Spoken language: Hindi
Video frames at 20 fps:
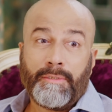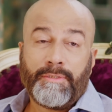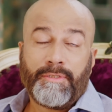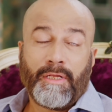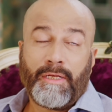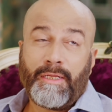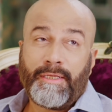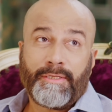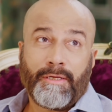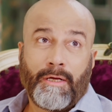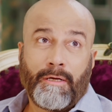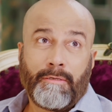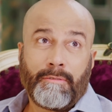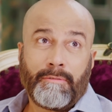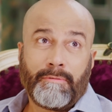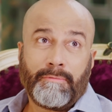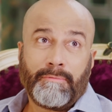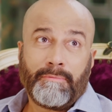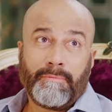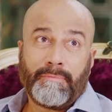चली
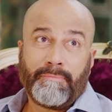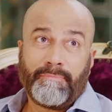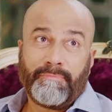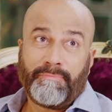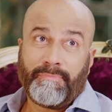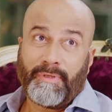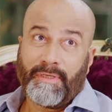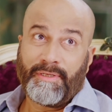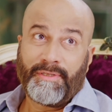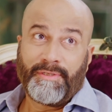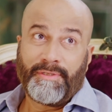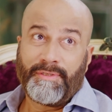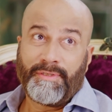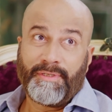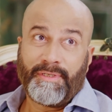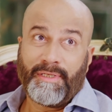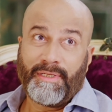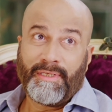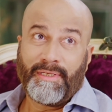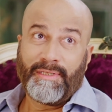जाओ बट
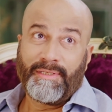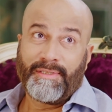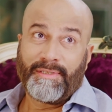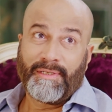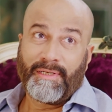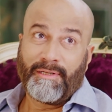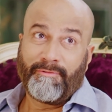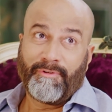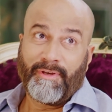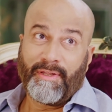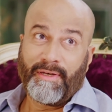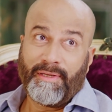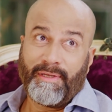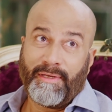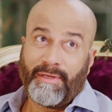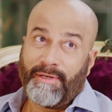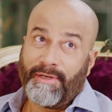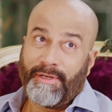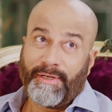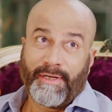शी इज इन अ
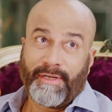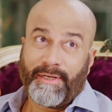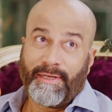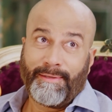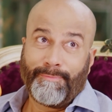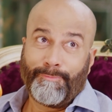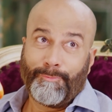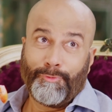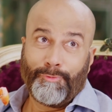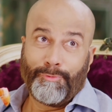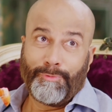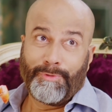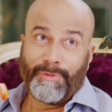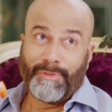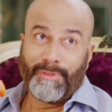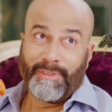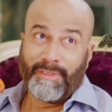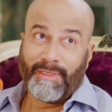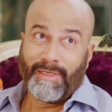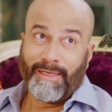वेरी इरिटेटिंग
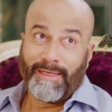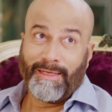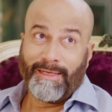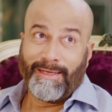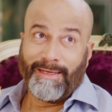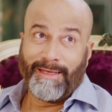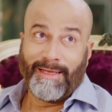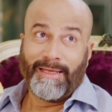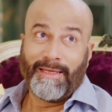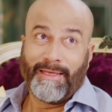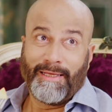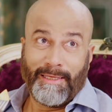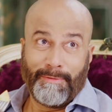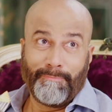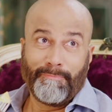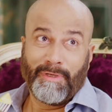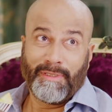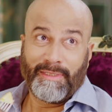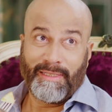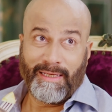मूड
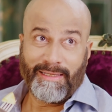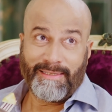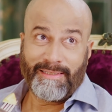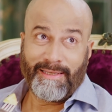हिम्मत है